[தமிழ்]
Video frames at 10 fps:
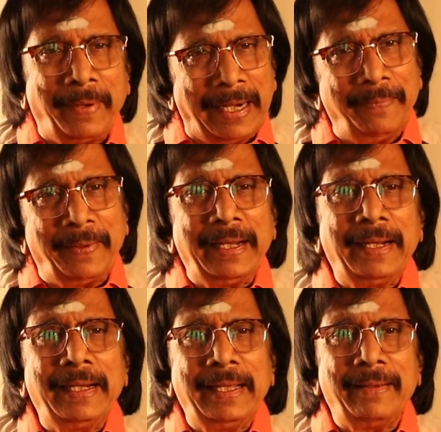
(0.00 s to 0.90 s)
பல
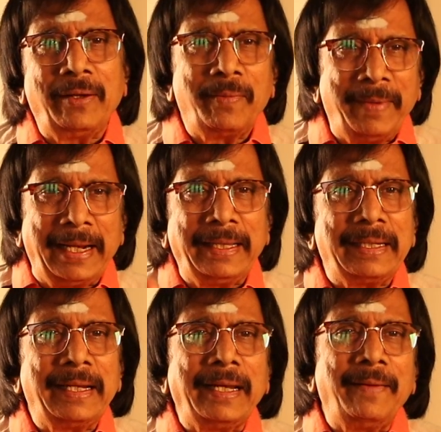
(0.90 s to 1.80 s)
படங்களில் அவங்க
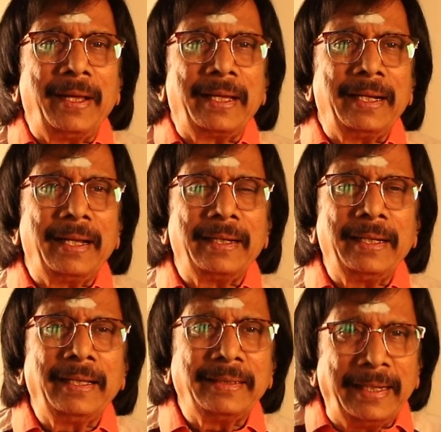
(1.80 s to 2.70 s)
மேனேஜர்கள் என்ன
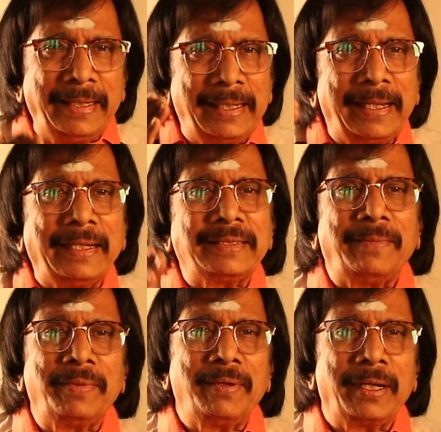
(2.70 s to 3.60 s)
வாங்குறாங்கன்னா அந்த நடிகையில் என்ன
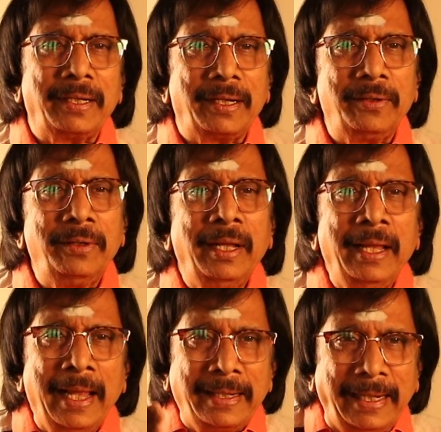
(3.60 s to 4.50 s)
சம்பளம் வாங்குறாங்களோ
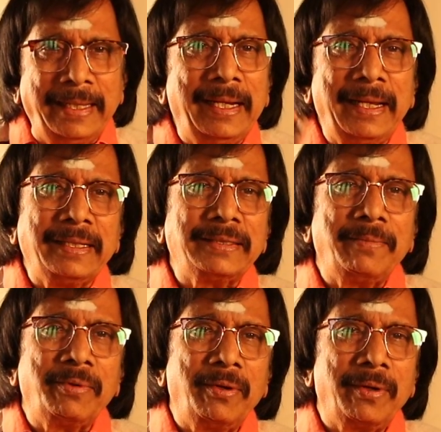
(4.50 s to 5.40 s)
நடிகர்கள் என்ன
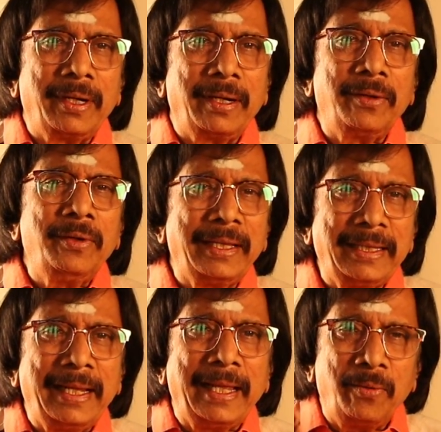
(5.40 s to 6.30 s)
சம்பளம் வாங்குறாங்களோ
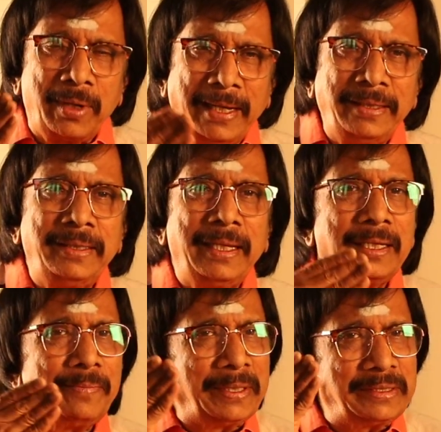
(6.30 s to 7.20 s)
அதில் ஒரு ஐந்து
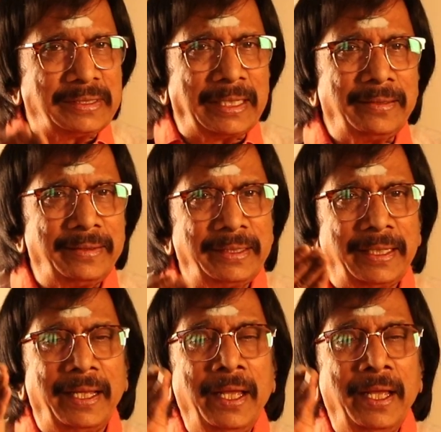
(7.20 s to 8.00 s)
அல்லது பத்து சதவீத